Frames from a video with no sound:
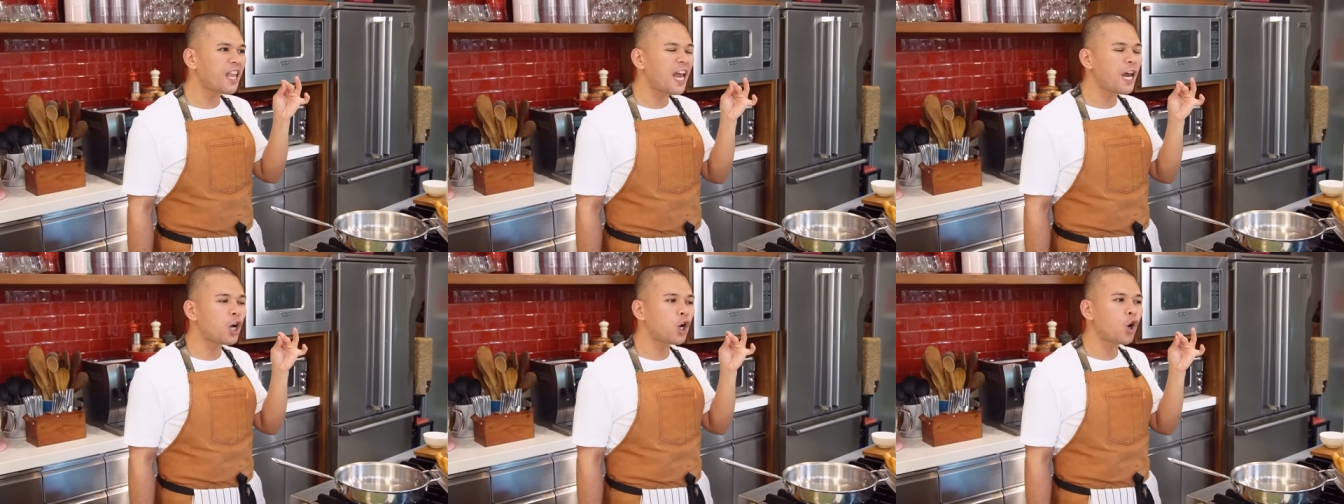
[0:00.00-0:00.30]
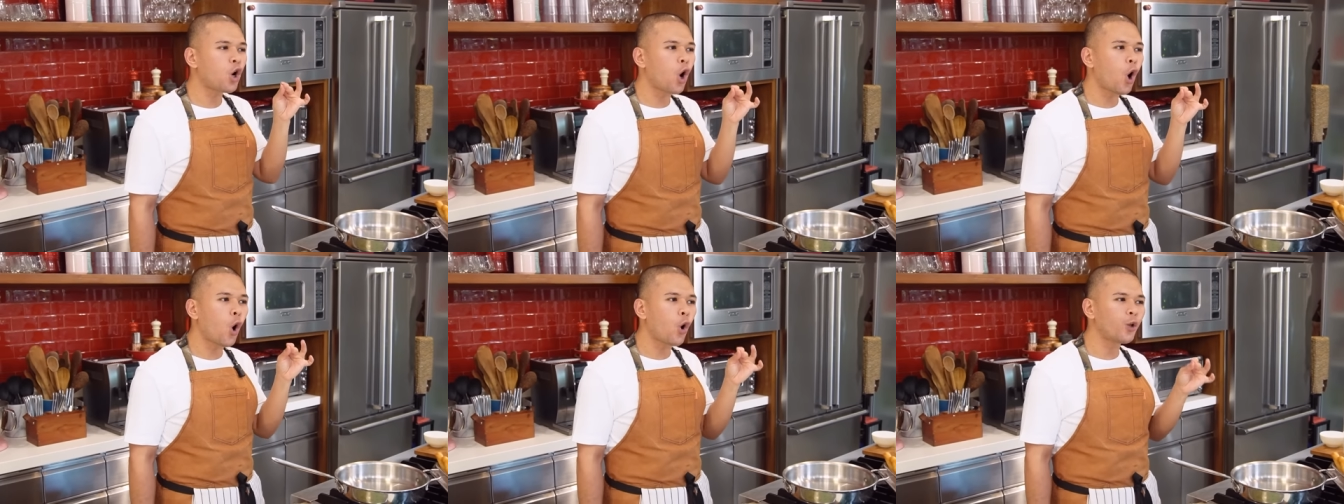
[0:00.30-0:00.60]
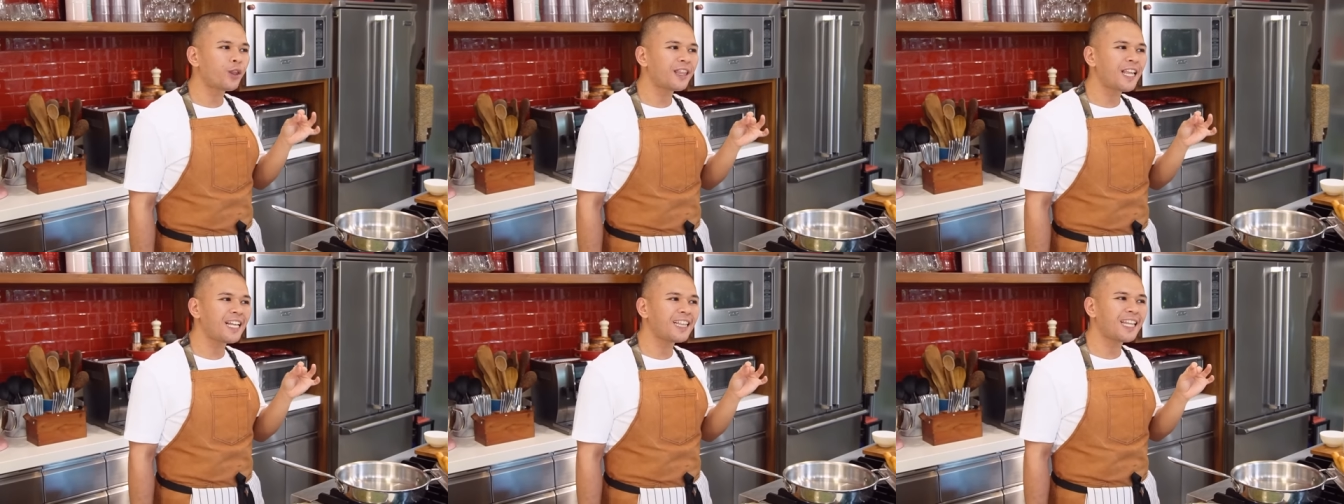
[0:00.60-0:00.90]
They
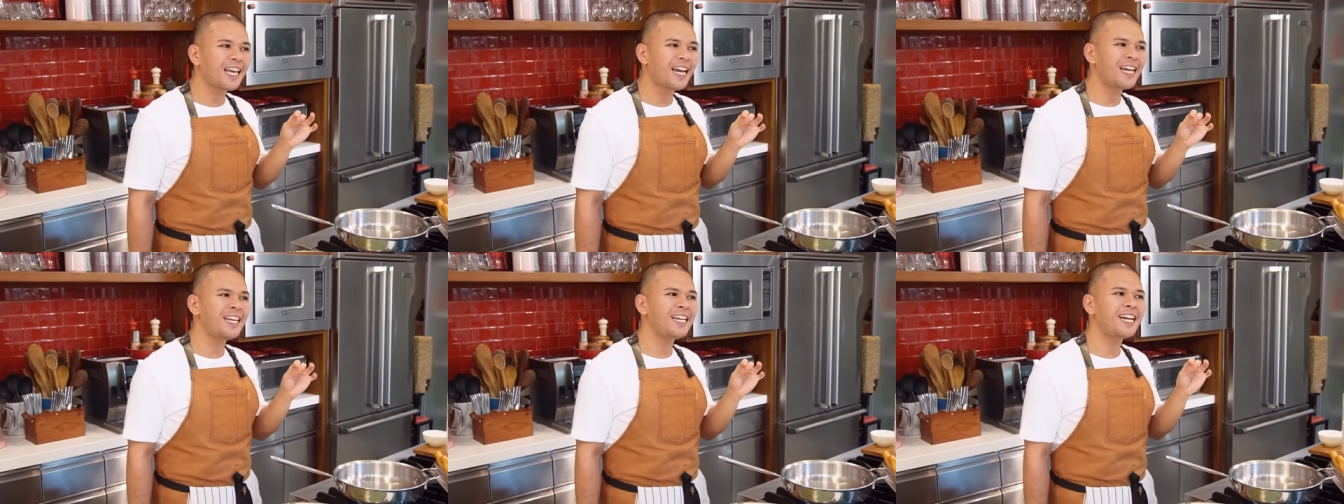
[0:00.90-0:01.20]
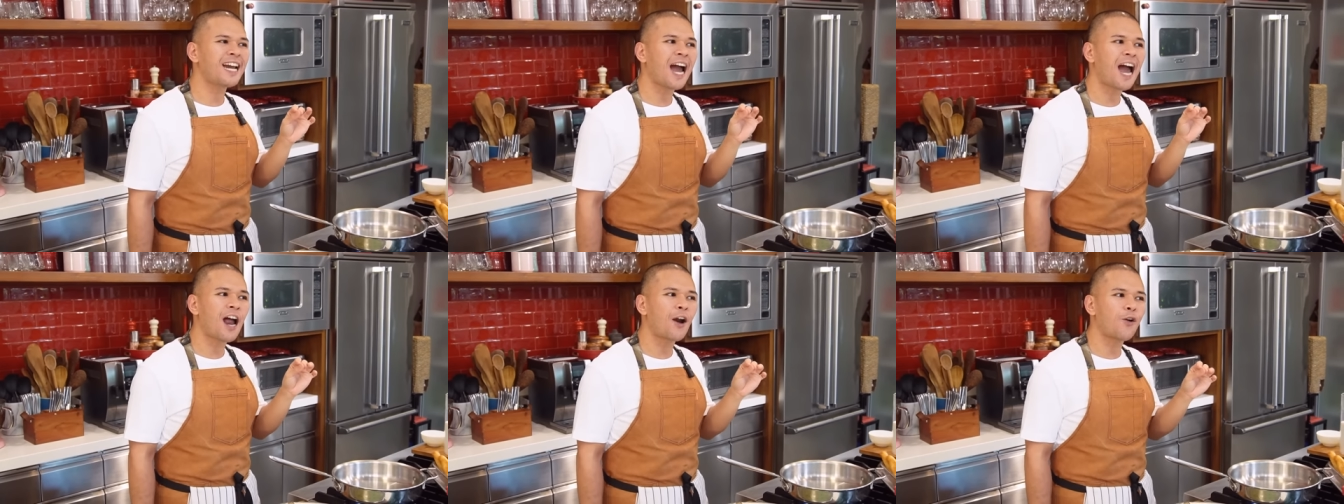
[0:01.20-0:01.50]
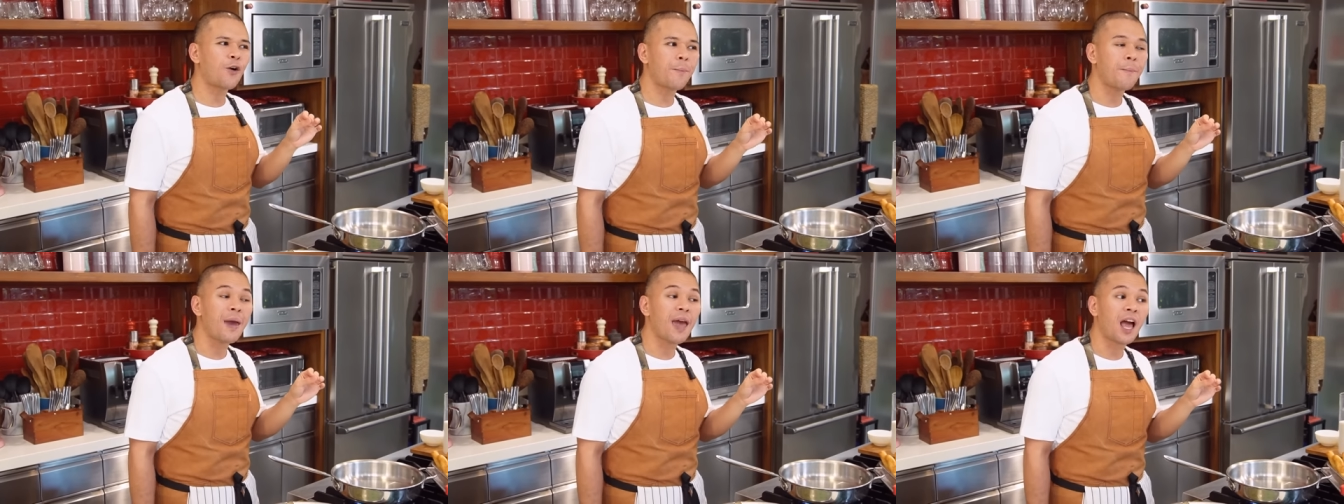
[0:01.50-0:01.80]
coat it in
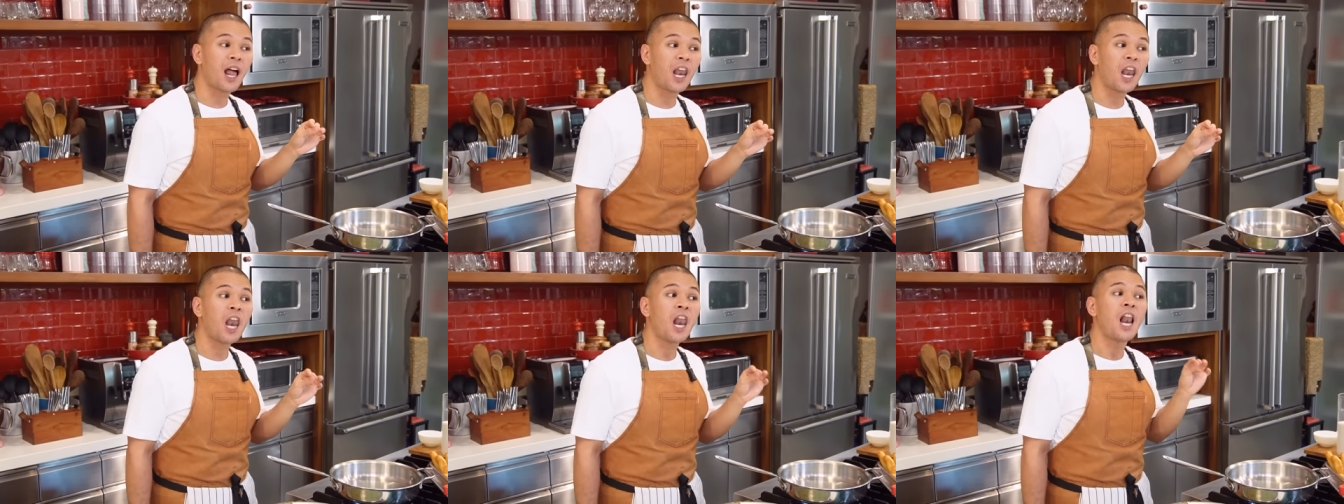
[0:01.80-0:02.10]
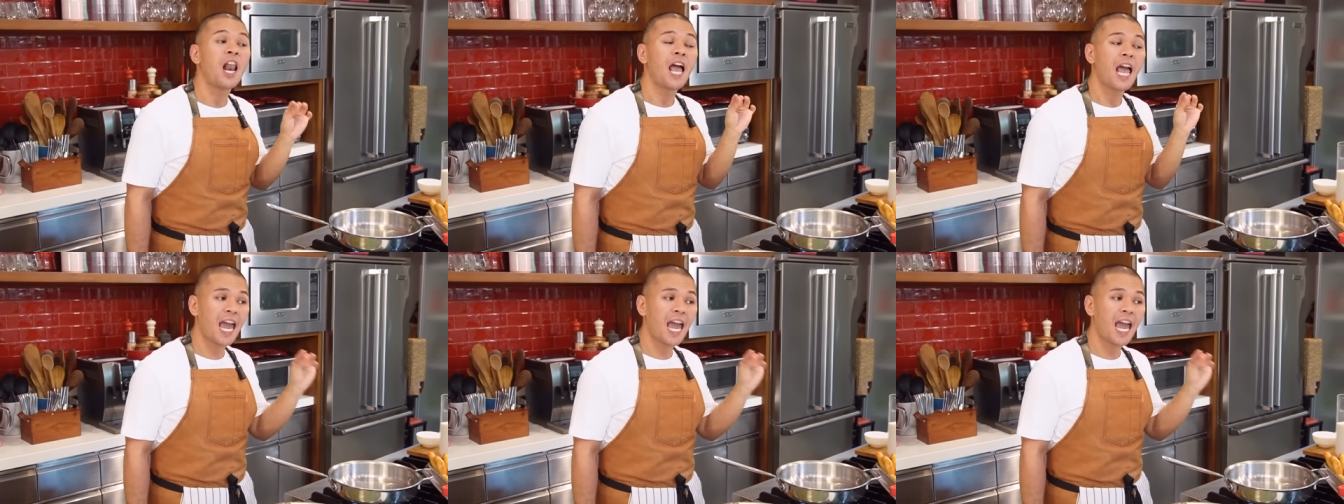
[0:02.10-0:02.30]
caramel